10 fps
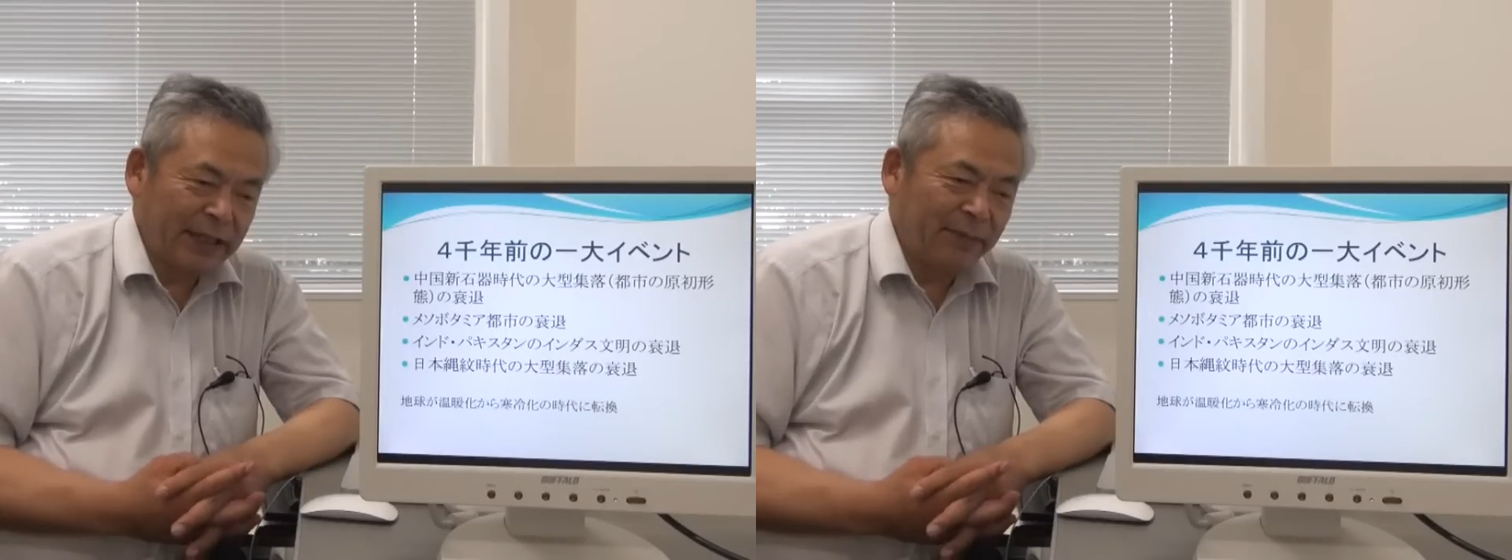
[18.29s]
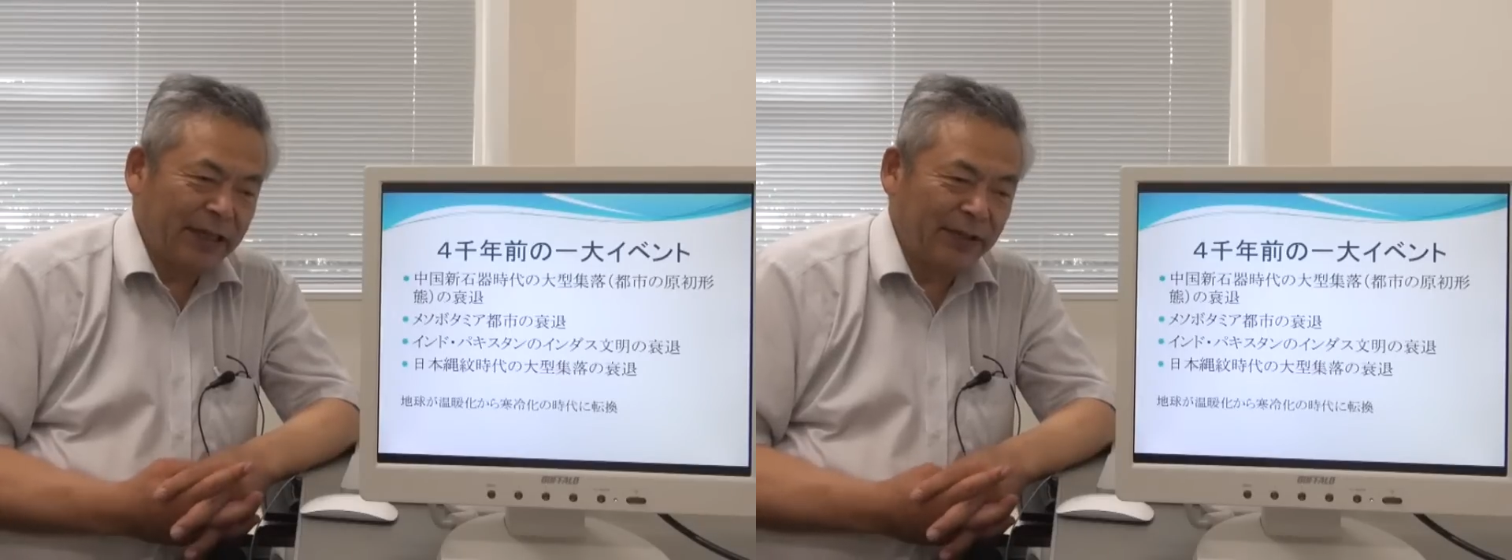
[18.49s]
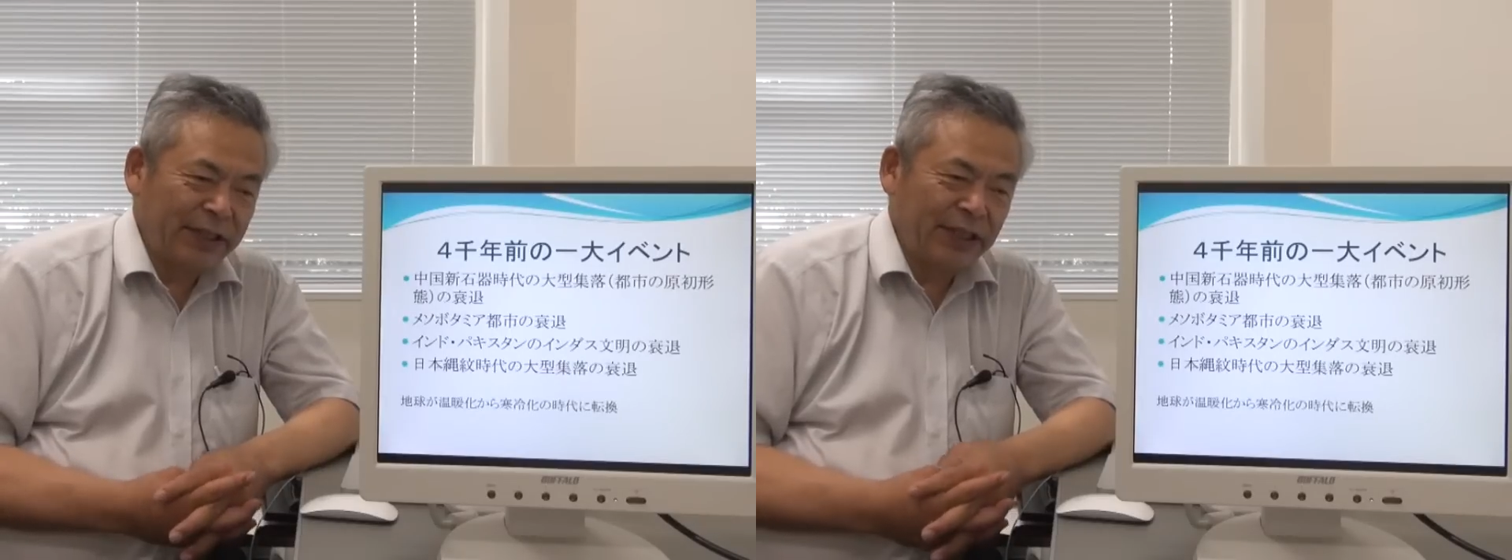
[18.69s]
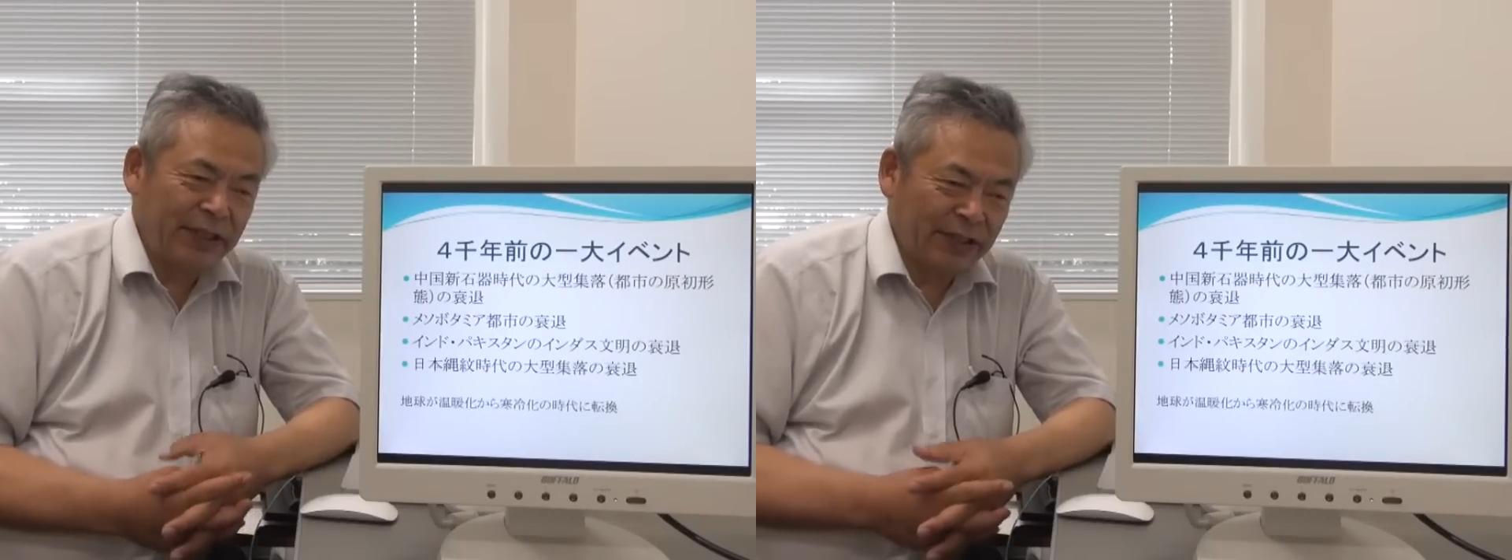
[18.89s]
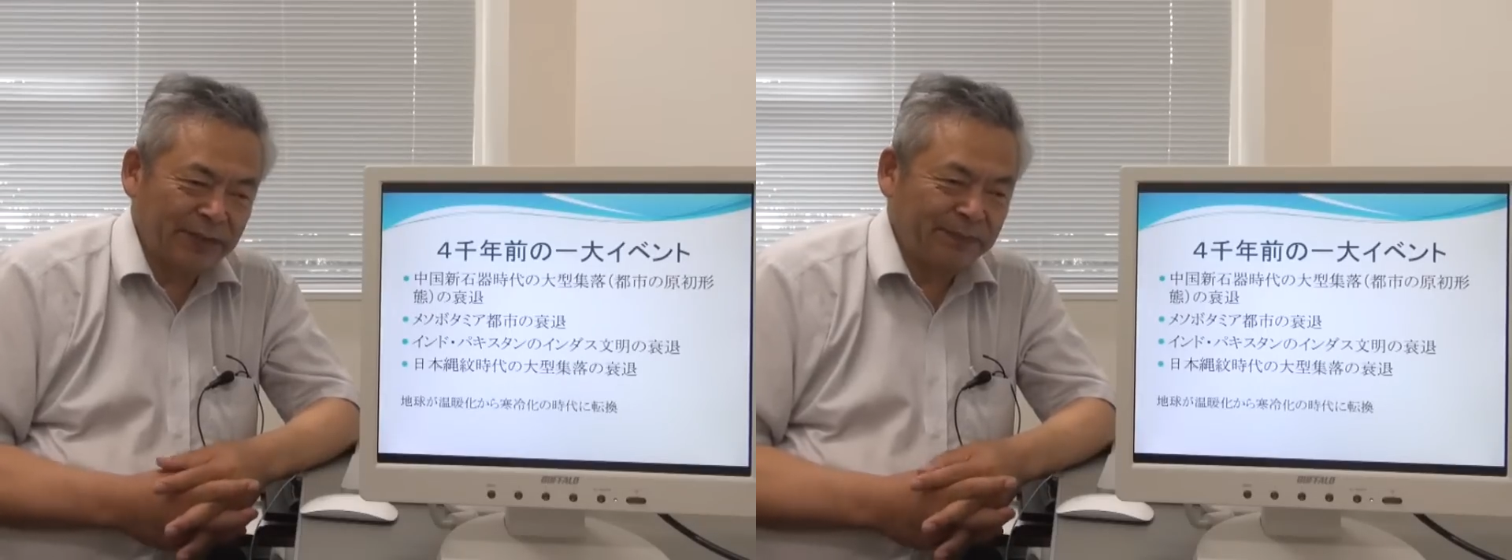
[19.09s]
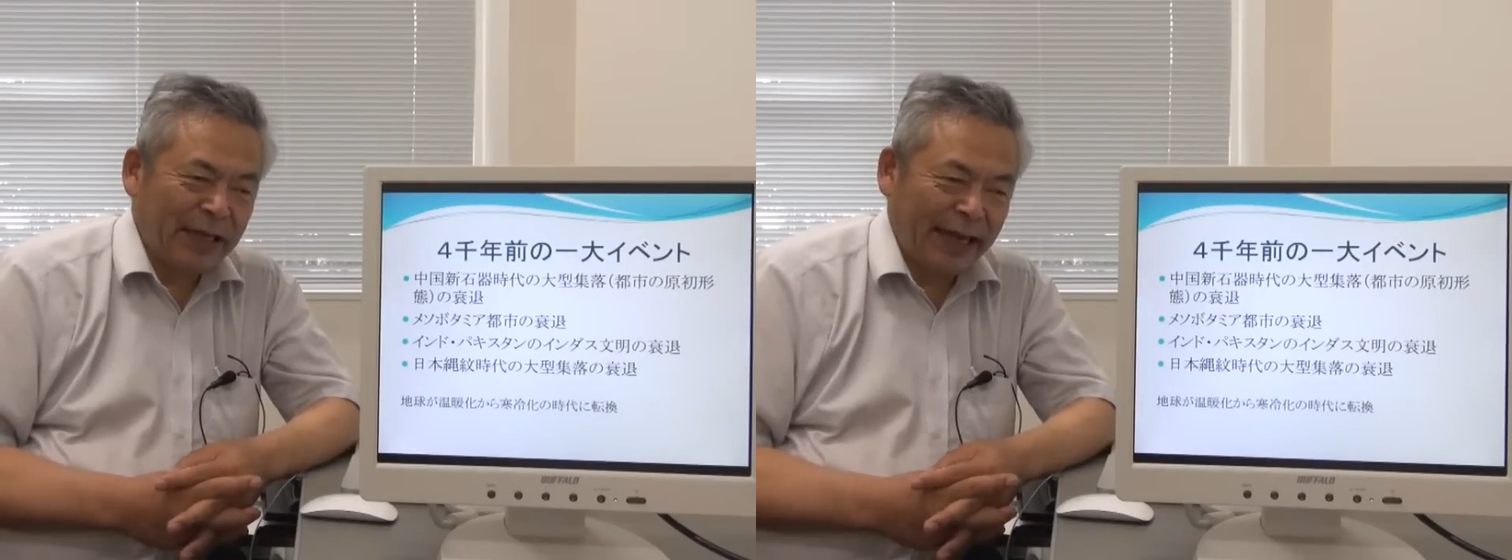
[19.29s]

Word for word: まあ、都市の、まあ、